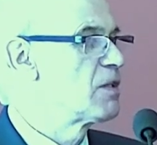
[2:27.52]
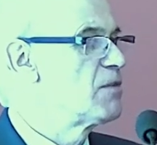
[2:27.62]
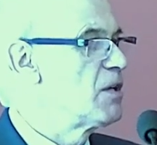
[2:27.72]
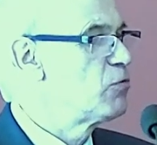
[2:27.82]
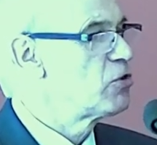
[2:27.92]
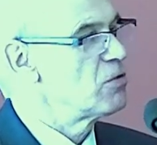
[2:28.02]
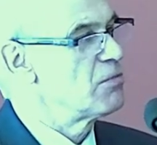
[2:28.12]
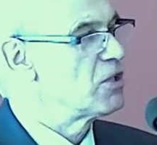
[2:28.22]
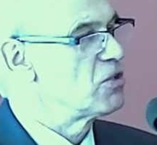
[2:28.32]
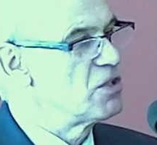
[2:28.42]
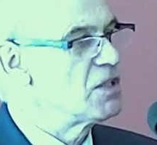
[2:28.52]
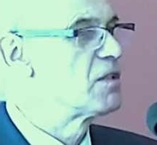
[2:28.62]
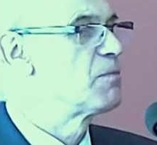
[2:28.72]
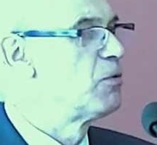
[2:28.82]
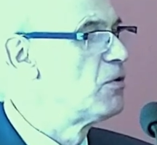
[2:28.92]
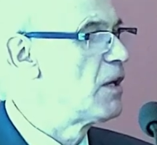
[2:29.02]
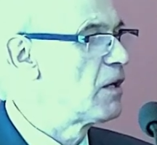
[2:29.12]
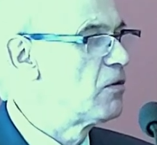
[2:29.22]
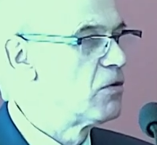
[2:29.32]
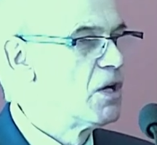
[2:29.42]
z tym nie musi mieć nic
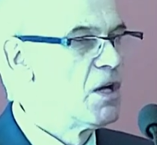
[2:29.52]
wspólnego.